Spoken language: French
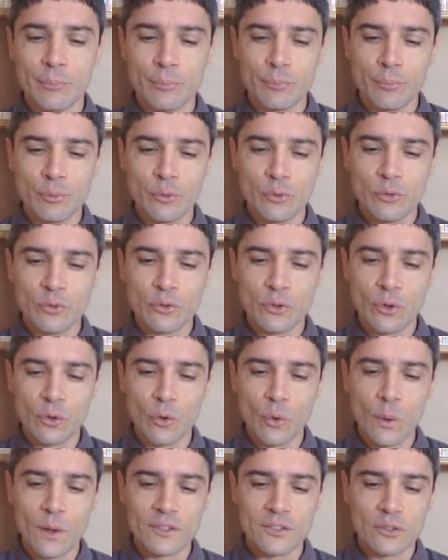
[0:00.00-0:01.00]
plus
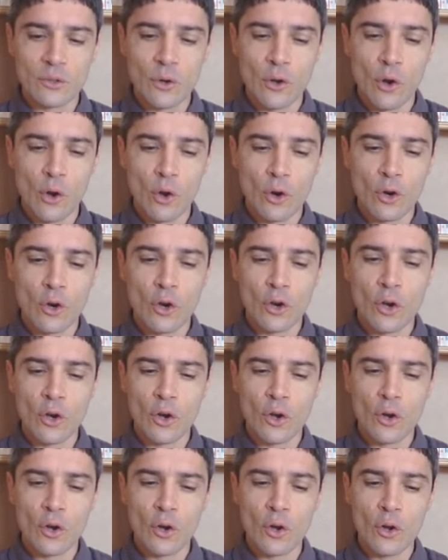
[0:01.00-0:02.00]
angoissant
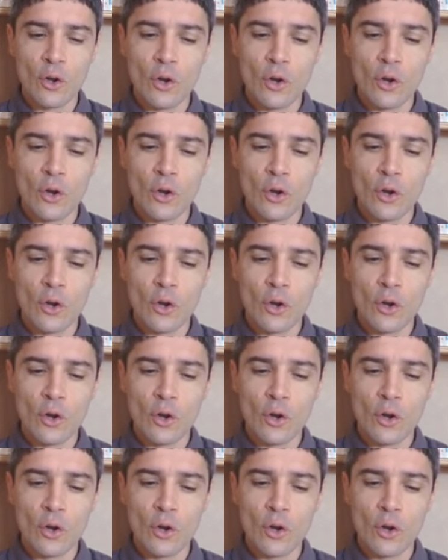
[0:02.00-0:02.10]
encore